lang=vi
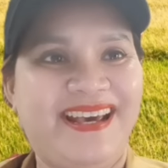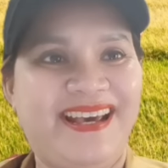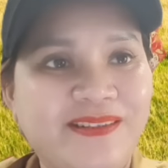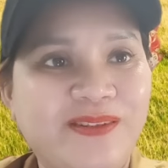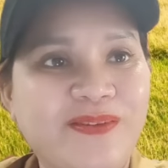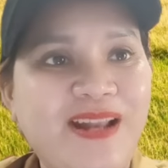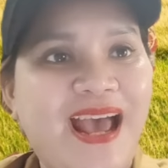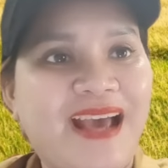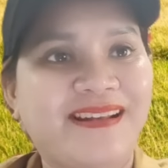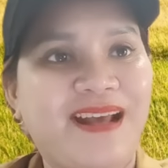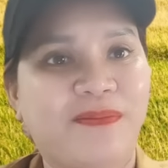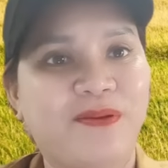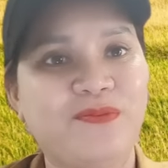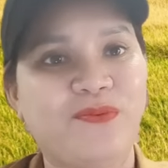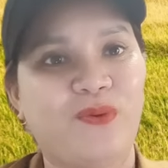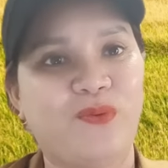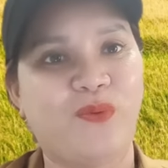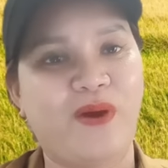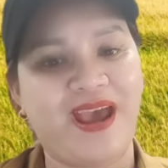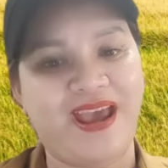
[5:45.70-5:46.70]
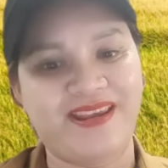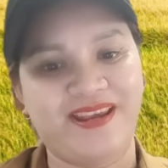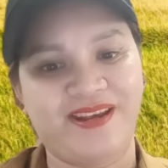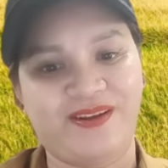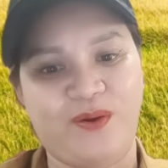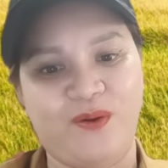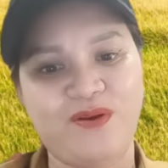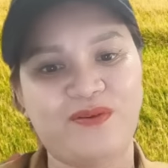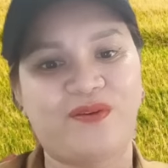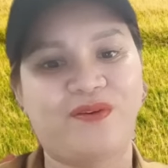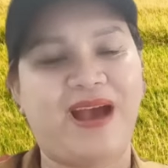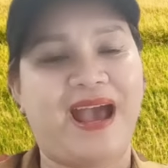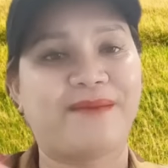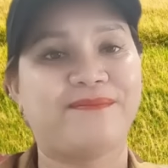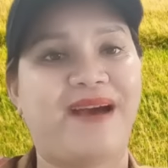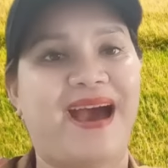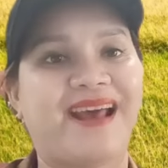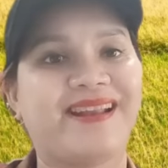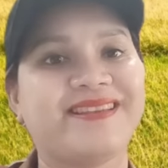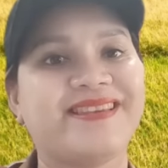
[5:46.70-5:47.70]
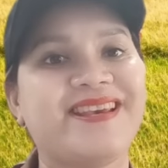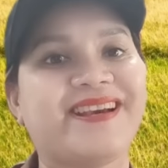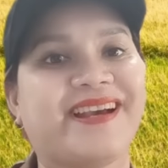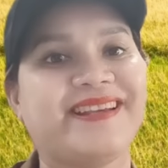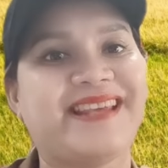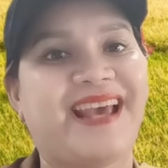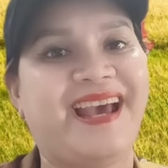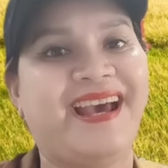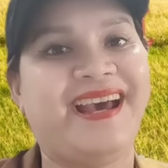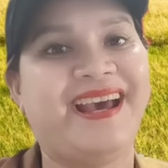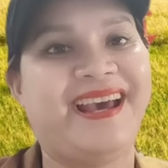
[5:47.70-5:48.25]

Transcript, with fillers: tôi đang đọc cái quần què gì của con hà mã nó giết cả nhà